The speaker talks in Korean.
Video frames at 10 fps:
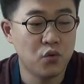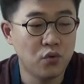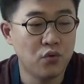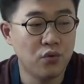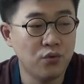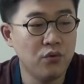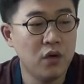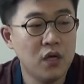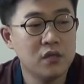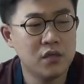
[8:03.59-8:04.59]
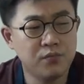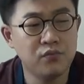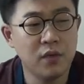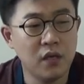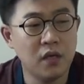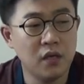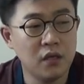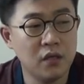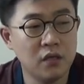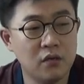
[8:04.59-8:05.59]
또 좋을 거고
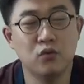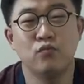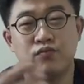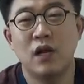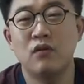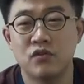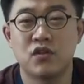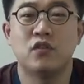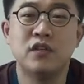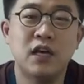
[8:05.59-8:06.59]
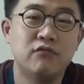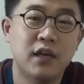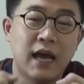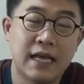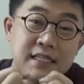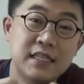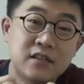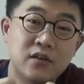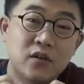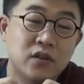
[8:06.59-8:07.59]
제품에 그것도 물하고 전기하고 이게 같이
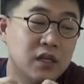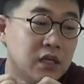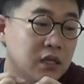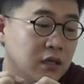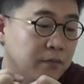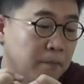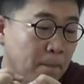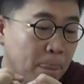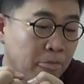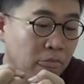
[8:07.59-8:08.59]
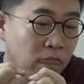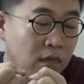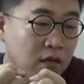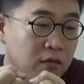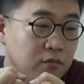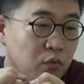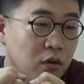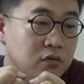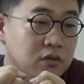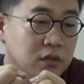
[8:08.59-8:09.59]
있는 건데
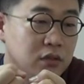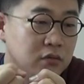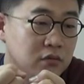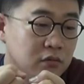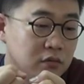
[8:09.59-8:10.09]
뭐라 그러지?